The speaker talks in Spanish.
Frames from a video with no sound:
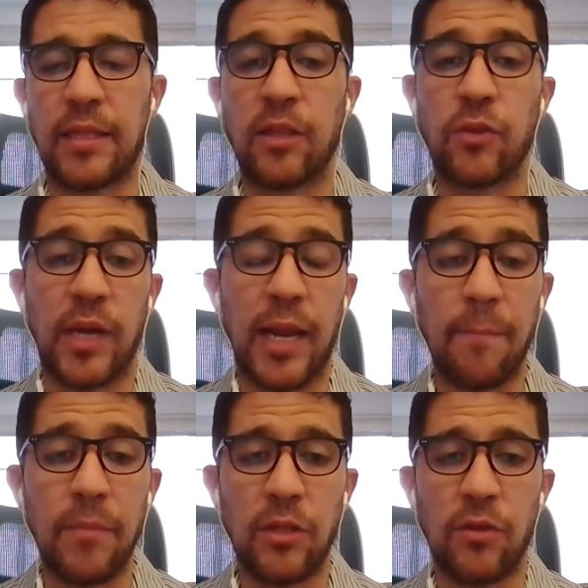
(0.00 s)
tanto en el
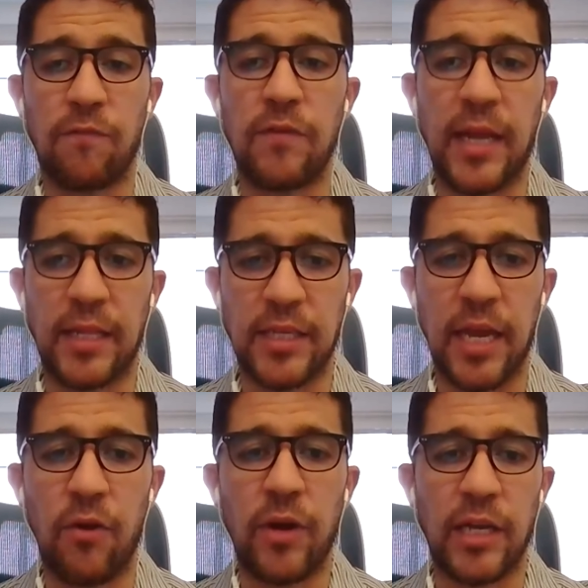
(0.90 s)
ámbito
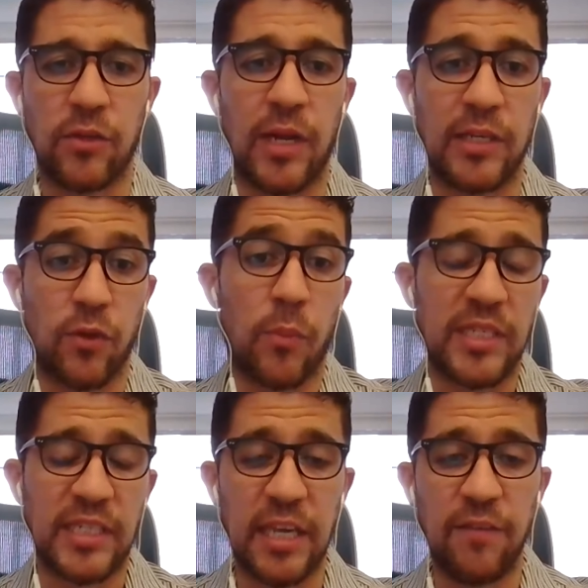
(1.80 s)
financiero, que son las
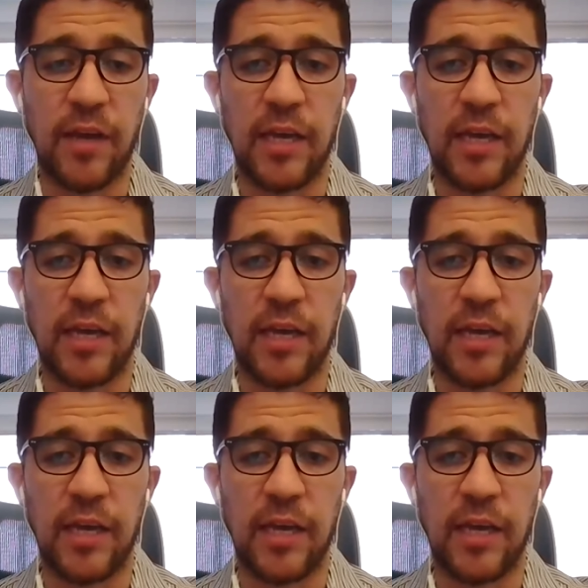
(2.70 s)
normas NIF,